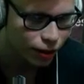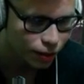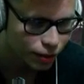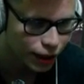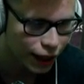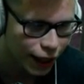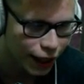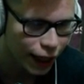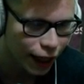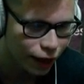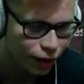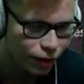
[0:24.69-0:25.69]
Estaría
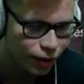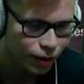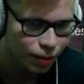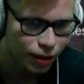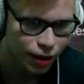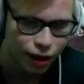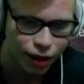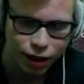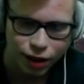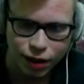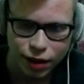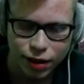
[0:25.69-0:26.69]
cagado, güey, porque
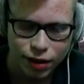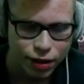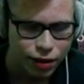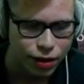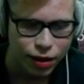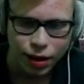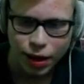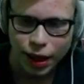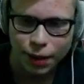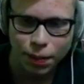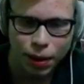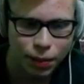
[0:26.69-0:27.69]
el
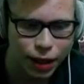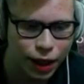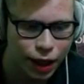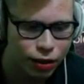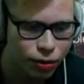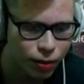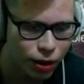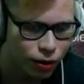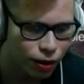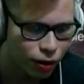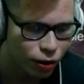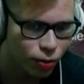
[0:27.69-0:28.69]
primer gato me lo
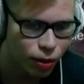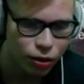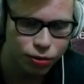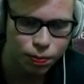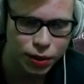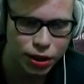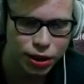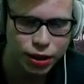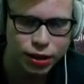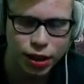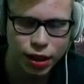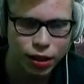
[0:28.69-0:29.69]
dieron como a los pinches
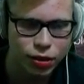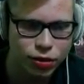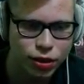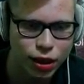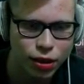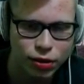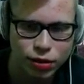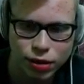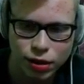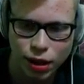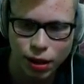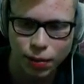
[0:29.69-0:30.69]
500 giros.
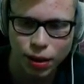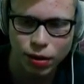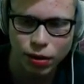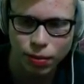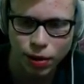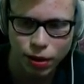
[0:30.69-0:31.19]
Estaría medio, medio